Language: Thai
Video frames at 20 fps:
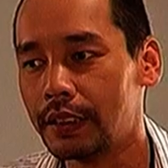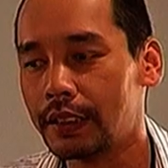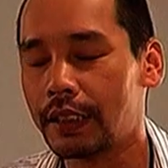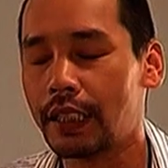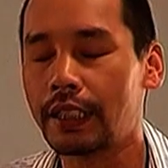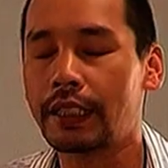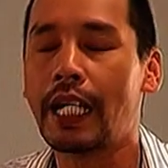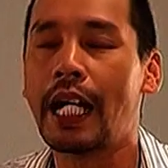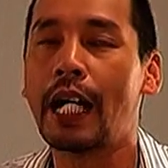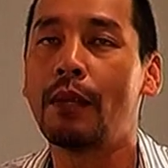
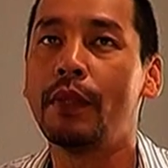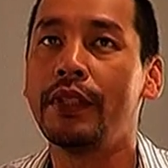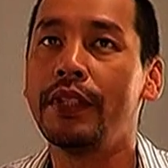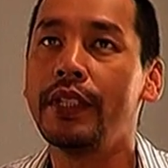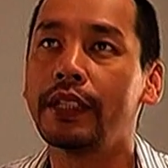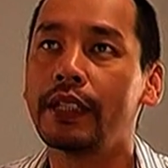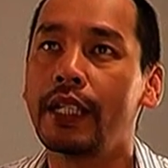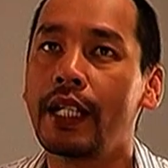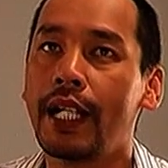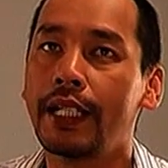ถ้าถามมันนึ
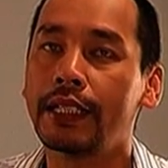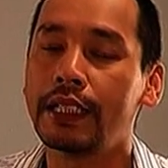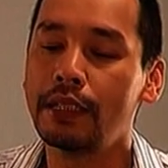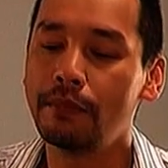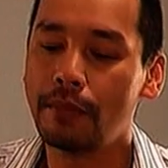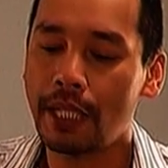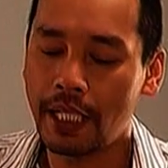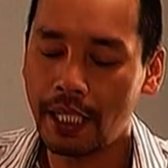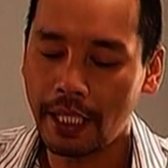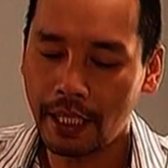กยังไงถึง
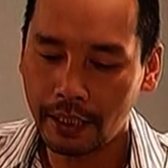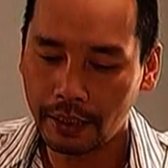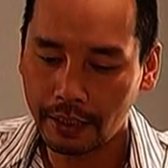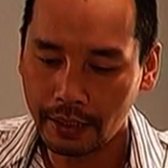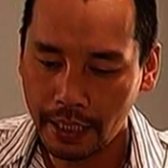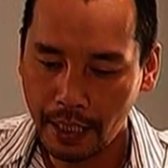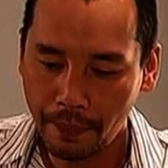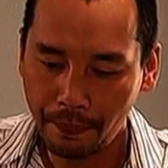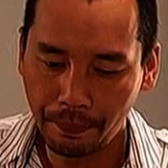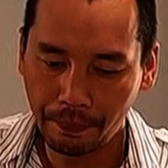มา
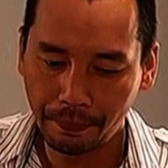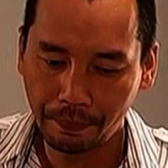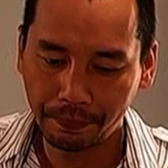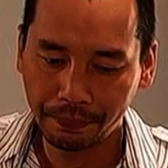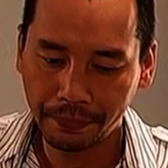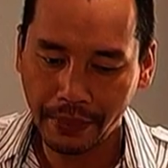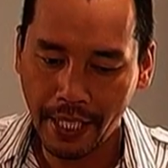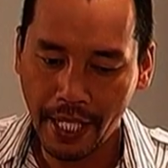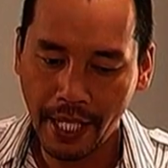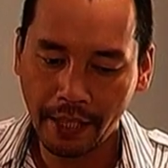รับ
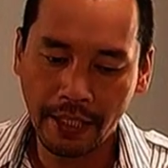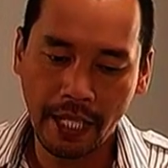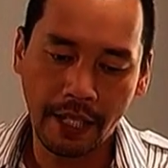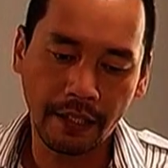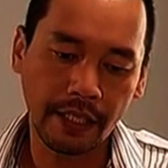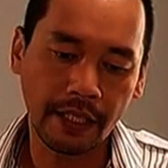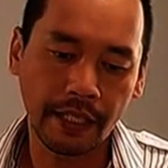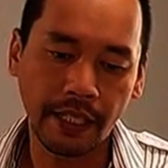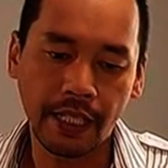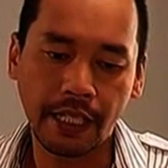แสดงหนัง
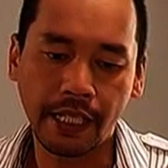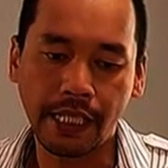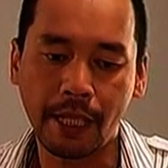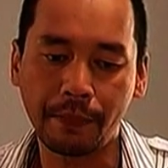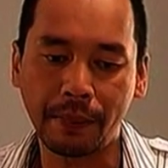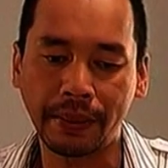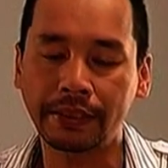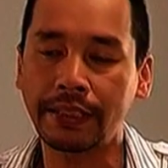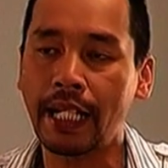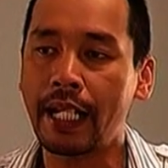เรื่องนี้นะครับ
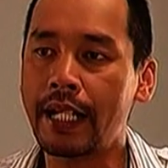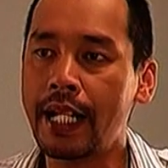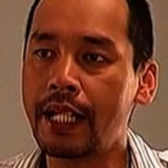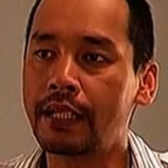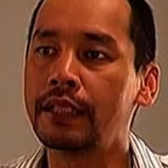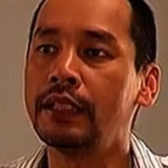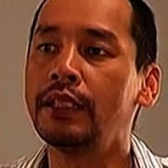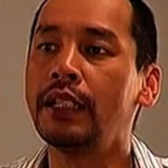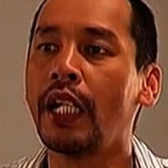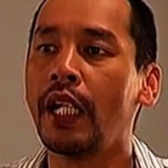ปัจจัยแรก
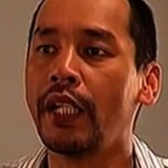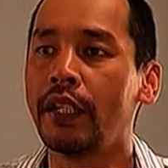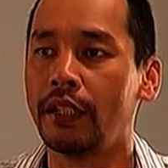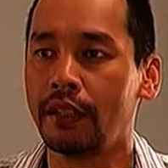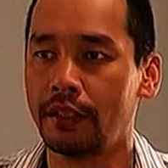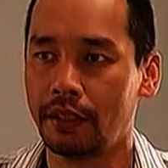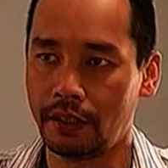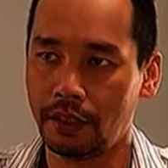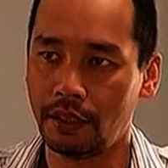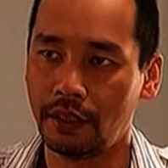คือเงิน
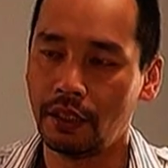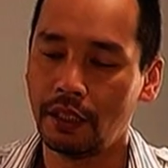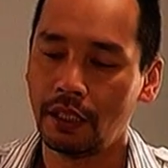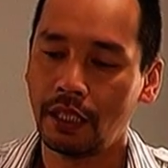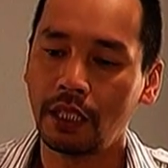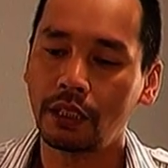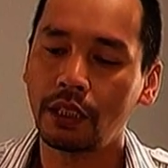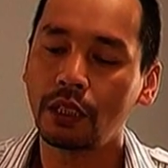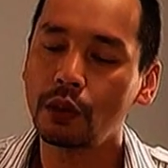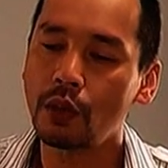
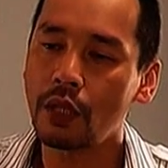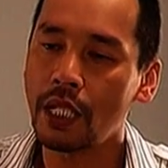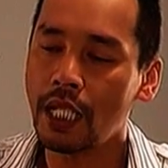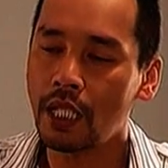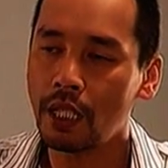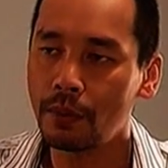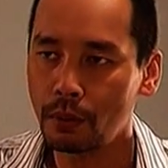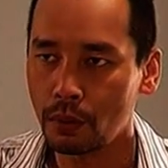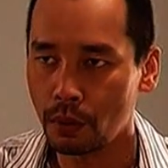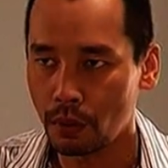เราต้องดูแล
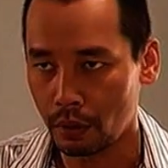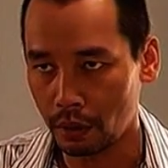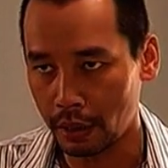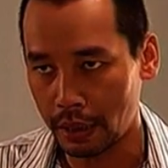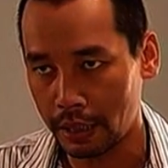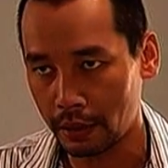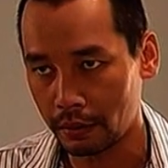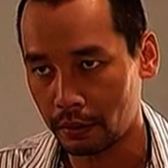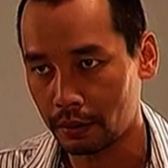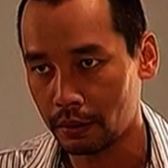ครอบครัวของ
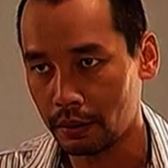เรา